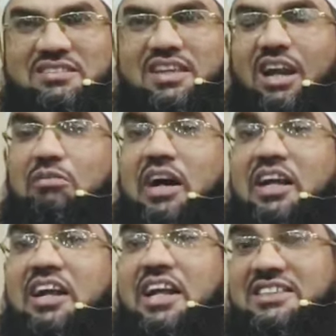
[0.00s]

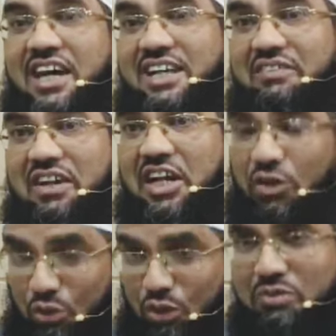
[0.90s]
சல்மான் என்னை சார்ந்தவர்
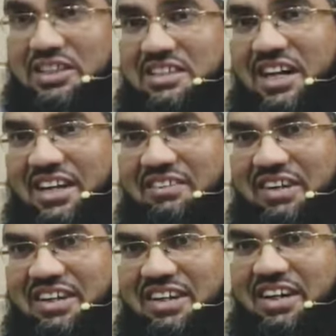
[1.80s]
என் குடும்பத்தை
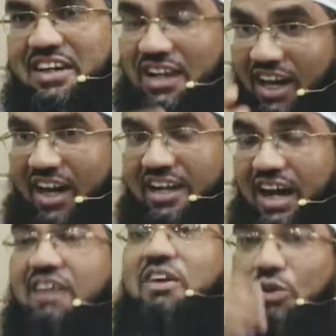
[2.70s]
சார்ந்தவர் நான்
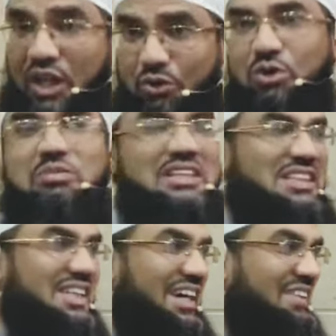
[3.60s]
அவருடைய
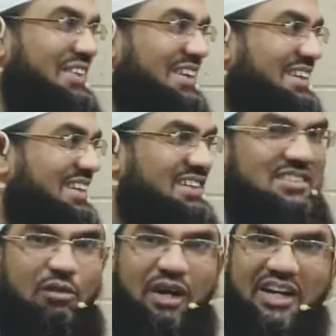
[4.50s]
குடும்பத்தை சார்ந்தவர்
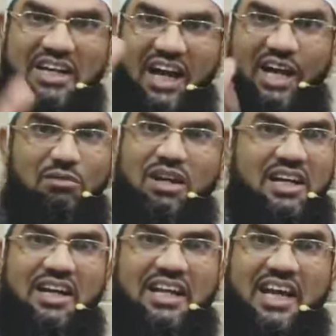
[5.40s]
சல்மானுக்கு யாரும்
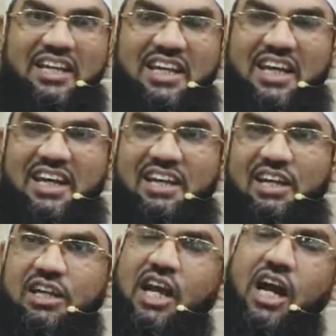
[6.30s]
இல்லைன்னு நினைக்காதீங்க
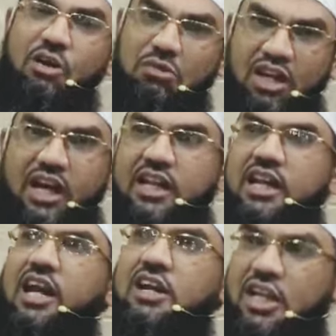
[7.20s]
யாரும்
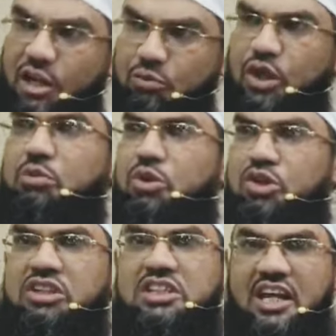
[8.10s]
இல்லாதனால நீங்க போட்டி
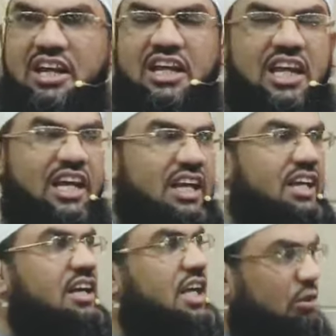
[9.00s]
போட்டுக்கிட்டு தேடுறீங்க
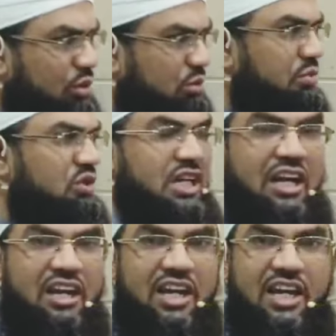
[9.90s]
நீங்க போட்டு
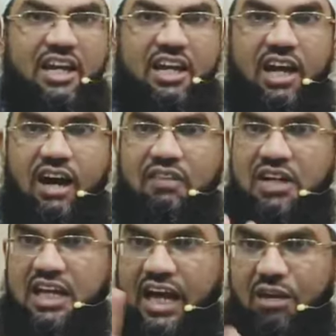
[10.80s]
தேடுறீங்க
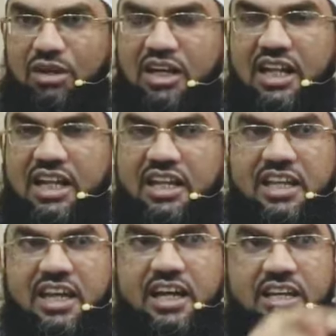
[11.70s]
அவருக்கு யாரும் இல்லை
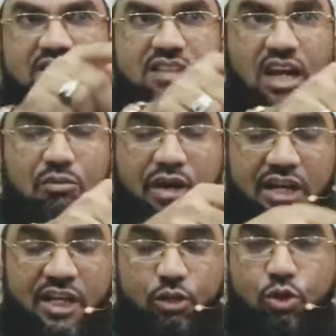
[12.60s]
நினைக்காதீங்க
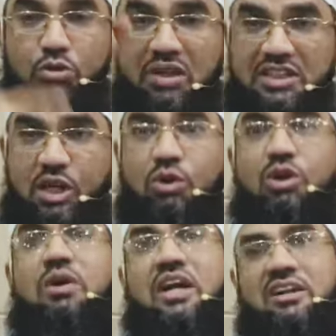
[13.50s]
சல்மான் என் குடும்பத்தில்
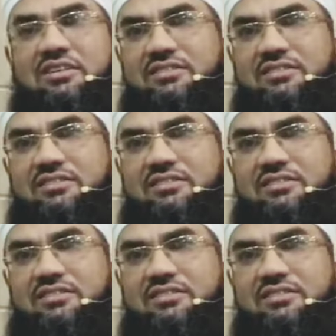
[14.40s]
ஒருவர்